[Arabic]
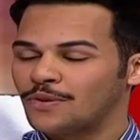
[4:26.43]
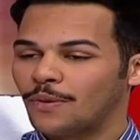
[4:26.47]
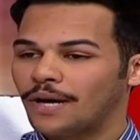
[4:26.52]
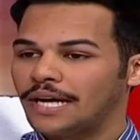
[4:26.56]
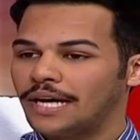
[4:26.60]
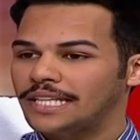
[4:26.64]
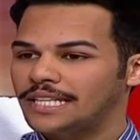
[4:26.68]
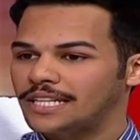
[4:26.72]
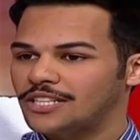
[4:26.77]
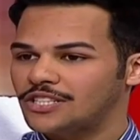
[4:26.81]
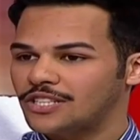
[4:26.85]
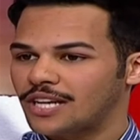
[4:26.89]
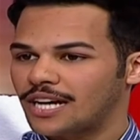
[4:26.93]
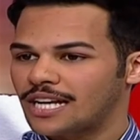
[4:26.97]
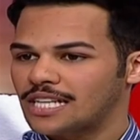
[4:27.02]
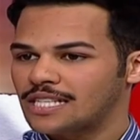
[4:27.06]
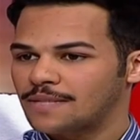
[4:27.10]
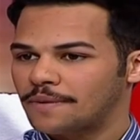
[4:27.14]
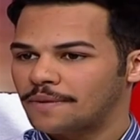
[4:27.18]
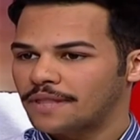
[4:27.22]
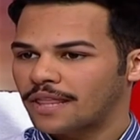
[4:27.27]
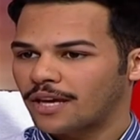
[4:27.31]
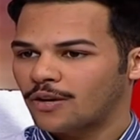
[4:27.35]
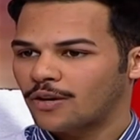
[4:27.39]
في وايد
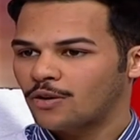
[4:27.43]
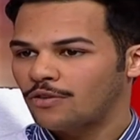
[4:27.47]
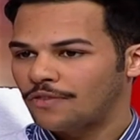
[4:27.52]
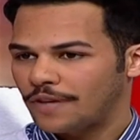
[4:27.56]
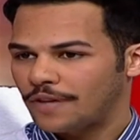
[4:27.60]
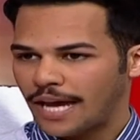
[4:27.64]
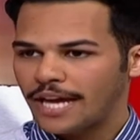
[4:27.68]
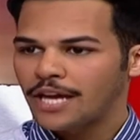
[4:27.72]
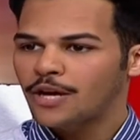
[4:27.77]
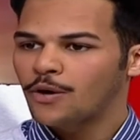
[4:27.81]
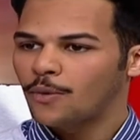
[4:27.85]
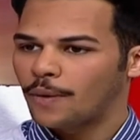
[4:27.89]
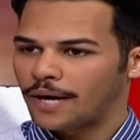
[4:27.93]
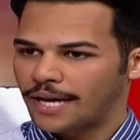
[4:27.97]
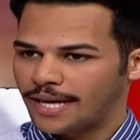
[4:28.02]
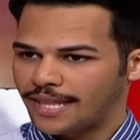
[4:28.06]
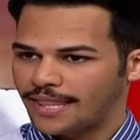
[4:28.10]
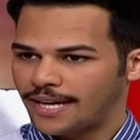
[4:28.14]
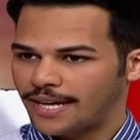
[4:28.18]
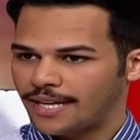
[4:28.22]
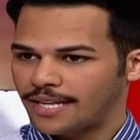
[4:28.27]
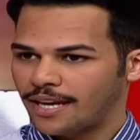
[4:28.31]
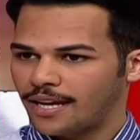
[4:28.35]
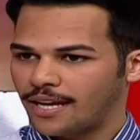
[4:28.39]
اشخاص مثلا نقول في اي هوايه
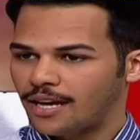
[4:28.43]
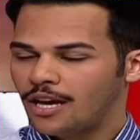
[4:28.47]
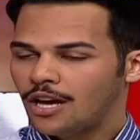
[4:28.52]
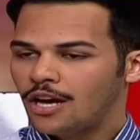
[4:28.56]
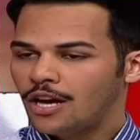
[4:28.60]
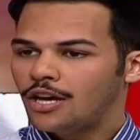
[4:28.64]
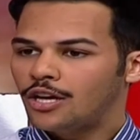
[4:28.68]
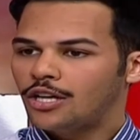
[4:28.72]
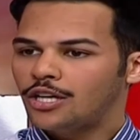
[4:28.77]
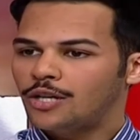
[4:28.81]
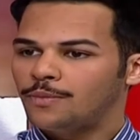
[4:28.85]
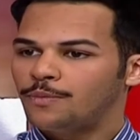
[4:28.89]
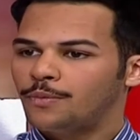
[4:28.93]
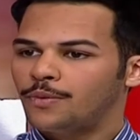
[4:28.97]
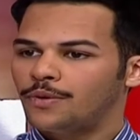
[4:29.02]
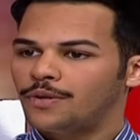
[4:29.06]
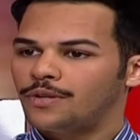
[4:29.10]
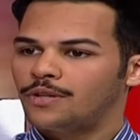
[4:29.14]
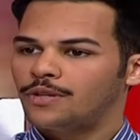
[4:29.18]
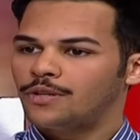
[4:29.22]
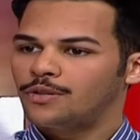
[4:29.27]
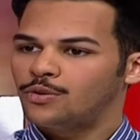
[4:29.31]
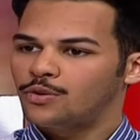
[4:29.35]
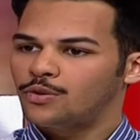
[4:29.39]
ثانيه
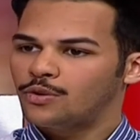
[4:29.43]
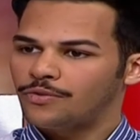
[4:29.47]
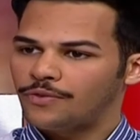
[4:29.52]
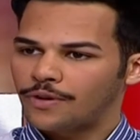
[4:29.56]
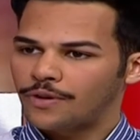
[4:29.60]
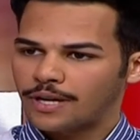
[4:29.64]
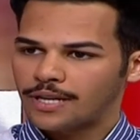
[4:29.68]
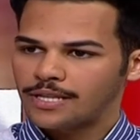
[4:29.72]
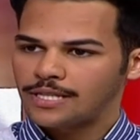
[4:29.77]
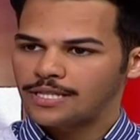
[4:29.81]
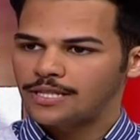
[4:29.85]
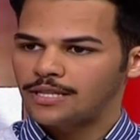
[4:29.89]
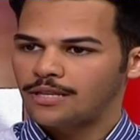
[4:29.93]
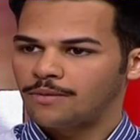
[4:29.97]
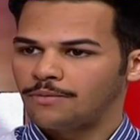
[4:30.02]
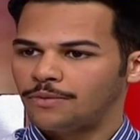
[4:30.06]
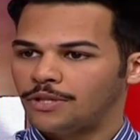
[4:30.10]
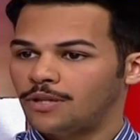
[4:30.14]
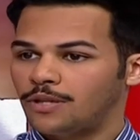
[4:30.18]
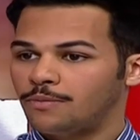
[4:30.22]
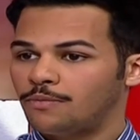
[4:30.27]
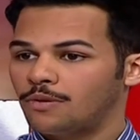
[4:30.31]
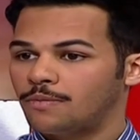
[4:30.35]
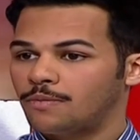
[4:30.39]
يحبون هدوء في الرسم
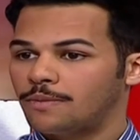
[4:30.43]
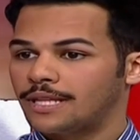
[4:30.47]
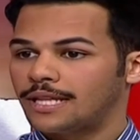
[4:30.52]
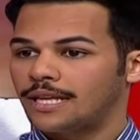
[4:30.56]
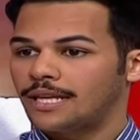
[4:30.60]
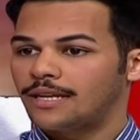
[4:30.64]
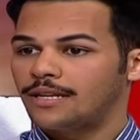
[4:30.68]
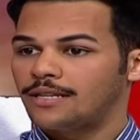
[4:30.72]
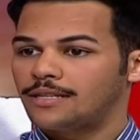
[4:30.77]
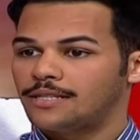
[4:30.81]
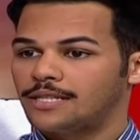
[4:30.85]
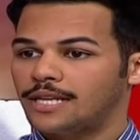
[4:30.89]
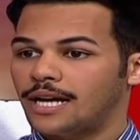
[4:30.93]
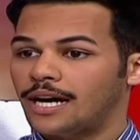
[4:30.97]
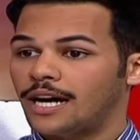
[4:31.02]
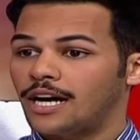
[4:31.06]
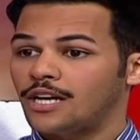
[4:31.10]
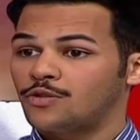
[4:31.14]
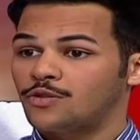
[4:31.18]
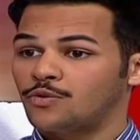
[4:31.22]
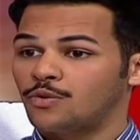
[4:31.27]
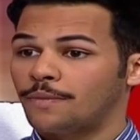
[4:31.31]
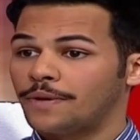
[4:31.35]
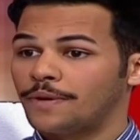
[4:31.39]
يحبون مثلا
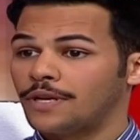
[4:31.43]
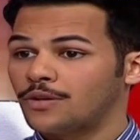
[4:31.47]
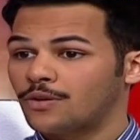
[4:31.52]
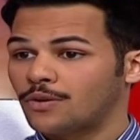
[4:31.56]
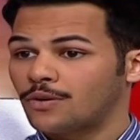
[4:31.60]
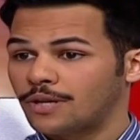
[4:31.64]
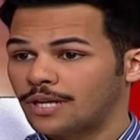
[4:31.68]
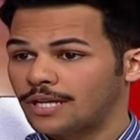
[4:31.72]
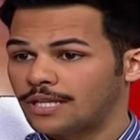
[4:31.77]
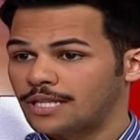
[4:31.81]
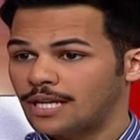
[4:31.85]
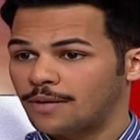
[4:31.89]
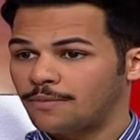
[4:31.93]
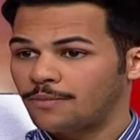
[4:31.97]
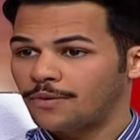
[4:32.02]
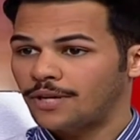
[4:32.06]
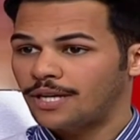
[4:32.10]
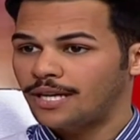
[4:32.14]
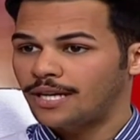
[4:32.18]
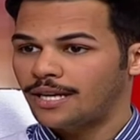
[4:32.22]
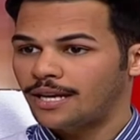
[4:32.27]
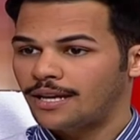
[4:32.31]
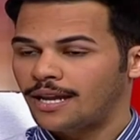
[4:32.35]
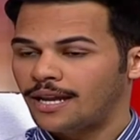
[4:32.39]
الازعاج وهم يقرون كتاب
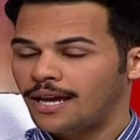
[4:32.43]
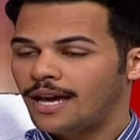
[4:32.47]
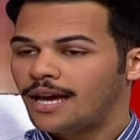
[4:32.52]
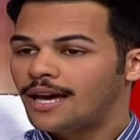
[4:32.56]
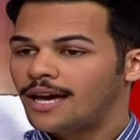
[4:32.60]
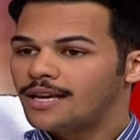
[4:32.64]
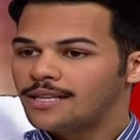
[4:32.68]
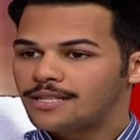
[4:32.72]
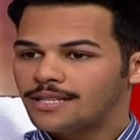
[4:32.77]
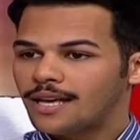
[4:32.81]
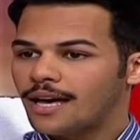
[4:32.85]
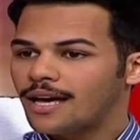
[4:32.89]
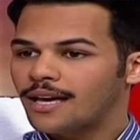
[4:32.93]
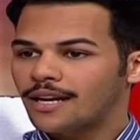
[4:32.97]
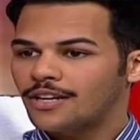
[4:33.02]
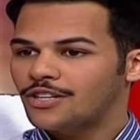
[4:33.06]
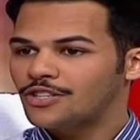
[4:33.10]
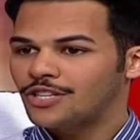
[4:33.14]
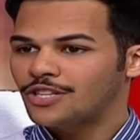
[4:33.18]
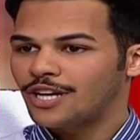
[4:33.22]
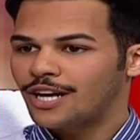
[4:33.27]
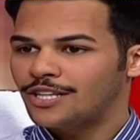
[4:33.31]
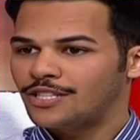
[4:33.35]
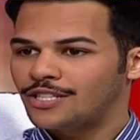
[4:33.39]
معين ساره
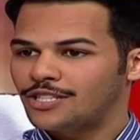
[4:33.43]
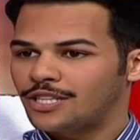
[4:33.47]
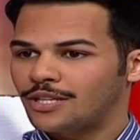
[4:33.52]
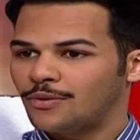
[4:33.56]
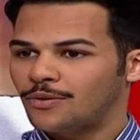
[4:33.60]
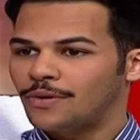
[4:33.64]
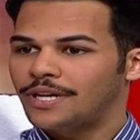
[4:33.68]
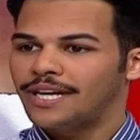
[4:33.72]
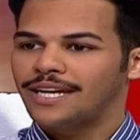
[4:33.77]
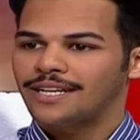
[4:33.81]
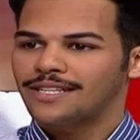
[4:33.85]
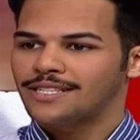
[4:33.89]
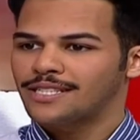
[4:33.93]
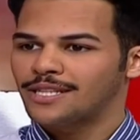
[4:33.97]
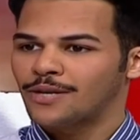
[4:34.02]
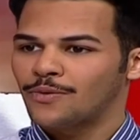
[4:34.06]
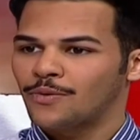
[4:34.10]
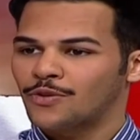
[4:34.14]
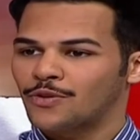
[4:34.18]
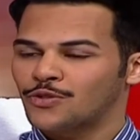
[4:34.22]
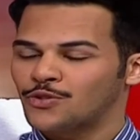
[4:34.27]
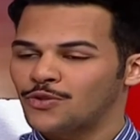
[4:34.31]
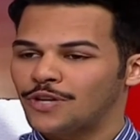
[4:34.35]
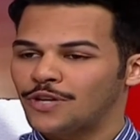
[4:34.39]
الشايجي وهي
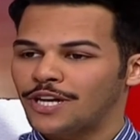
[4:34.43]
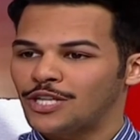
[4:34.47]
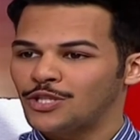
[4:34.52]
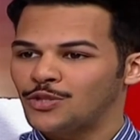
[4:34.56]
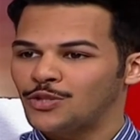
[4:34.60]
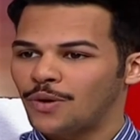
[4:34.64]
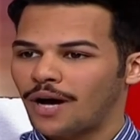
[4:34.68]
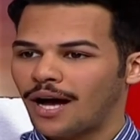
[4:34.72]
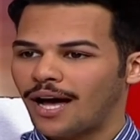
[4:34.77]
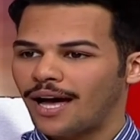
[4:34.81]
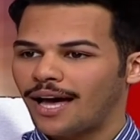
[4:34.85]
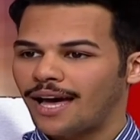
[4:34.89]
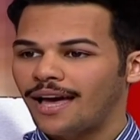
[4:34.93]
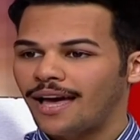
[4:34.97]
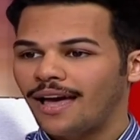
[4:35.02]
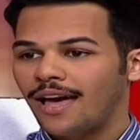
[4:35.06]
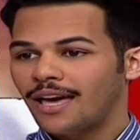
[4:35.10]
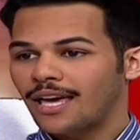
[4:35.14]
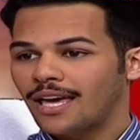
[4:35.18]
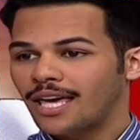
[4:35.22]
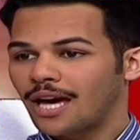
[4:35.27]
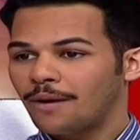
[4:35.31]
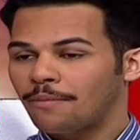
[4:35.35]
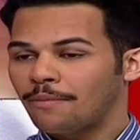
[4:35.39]
تصور شنو اجواءها
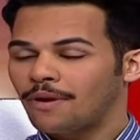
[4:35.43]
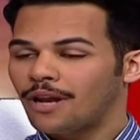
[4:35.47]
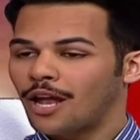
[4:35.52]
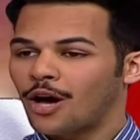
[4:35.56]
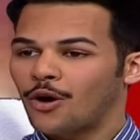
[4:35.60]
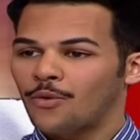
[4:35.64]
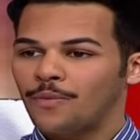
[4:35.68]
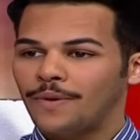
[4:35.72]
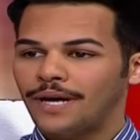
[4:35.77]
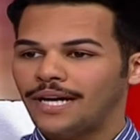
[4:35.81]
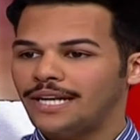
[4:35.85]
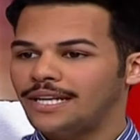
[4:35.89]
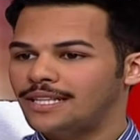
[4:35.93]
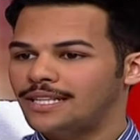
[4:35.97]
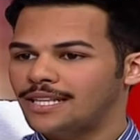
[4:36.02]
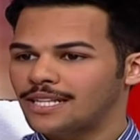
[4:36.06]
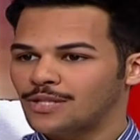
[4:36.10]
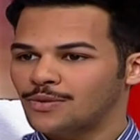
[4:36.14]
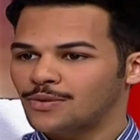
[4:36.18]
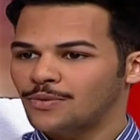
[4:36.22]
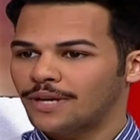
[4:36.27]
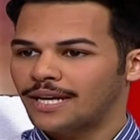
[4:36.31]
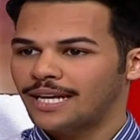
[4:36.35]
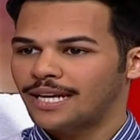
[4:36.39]
قبل او بعد
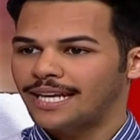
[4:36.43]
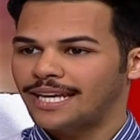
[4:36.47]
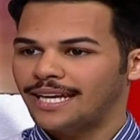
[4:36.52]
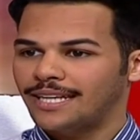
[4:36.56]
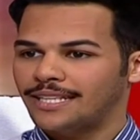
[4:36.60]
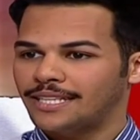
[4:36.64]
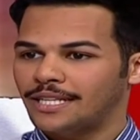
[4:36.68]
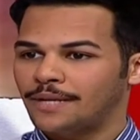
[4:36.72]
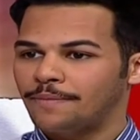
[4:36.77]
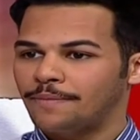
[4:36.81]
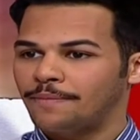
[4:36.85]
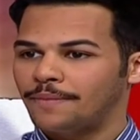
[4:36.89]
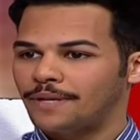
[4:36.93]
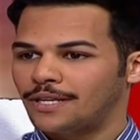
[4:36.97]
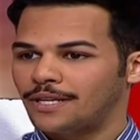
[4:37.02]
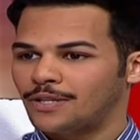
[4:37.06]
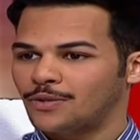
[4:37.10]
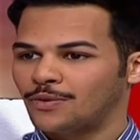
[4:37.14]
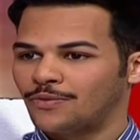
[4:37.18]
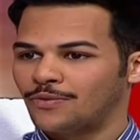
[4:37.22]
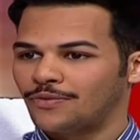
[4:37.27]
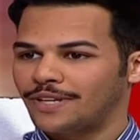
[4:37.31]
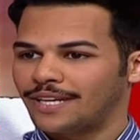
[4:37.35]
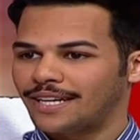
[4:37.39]
التصوير اللي هي تحب انها
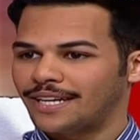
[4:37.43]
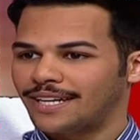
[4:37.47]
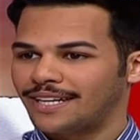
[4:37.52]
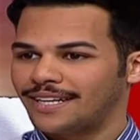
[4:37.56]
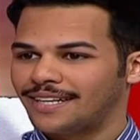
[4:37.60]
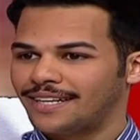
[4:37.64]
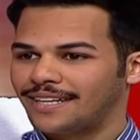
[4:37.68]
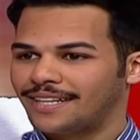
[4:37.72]
تكون فيها